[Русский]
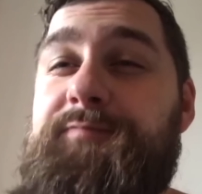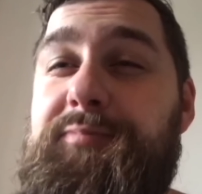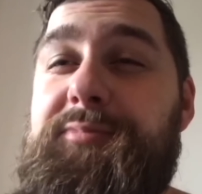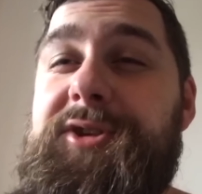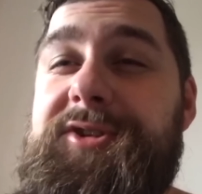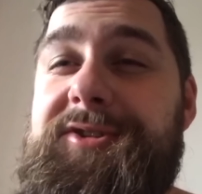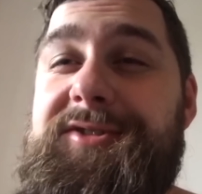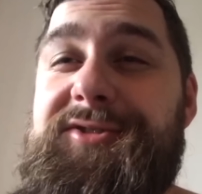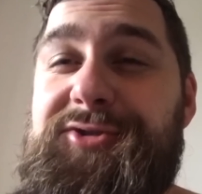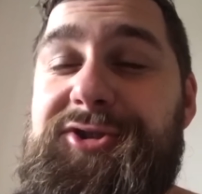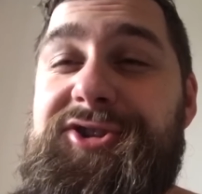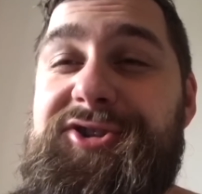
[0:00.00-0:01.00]
Мне теперь
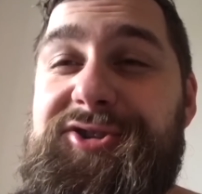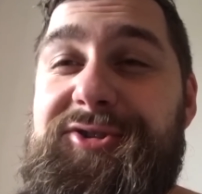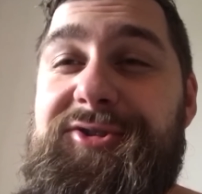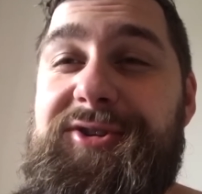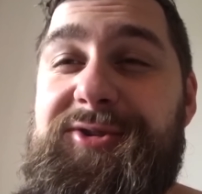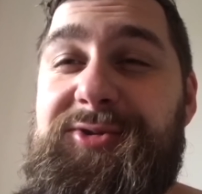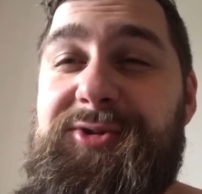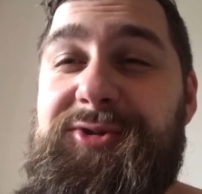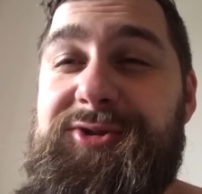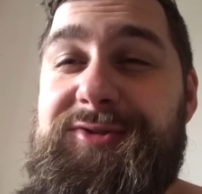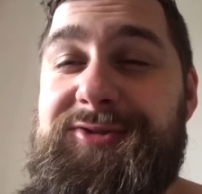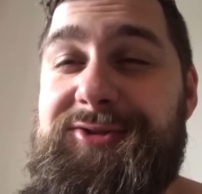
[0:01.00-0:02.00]
всю жизнь, что ли, одно и
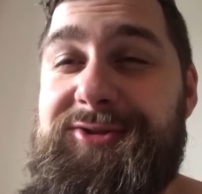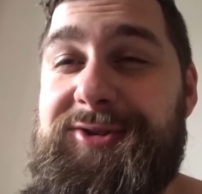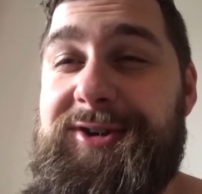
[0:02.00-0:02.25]
то же все